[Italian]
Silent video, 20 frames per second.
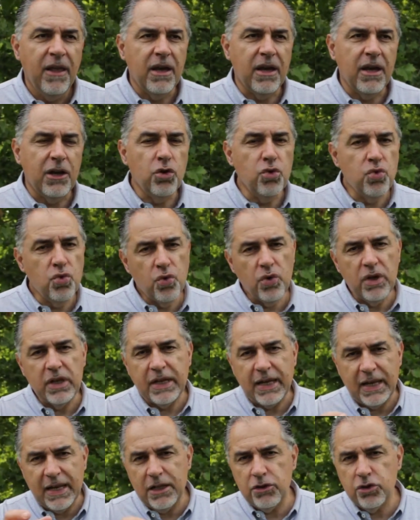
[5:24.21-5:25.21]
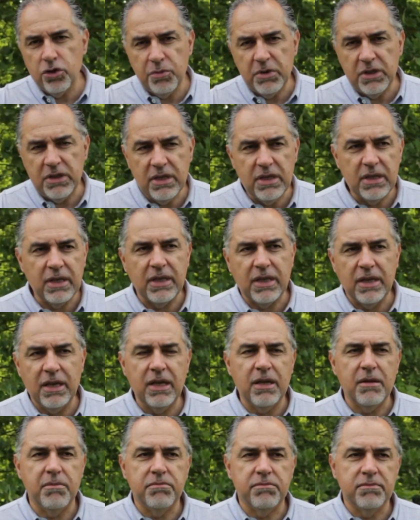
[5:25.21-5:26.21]
eh, lungo il canale di Umidì
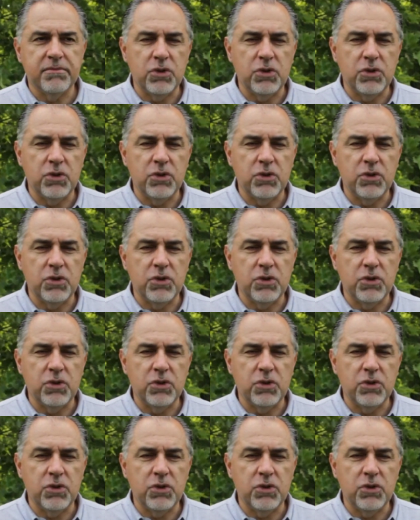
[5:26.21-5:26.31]
che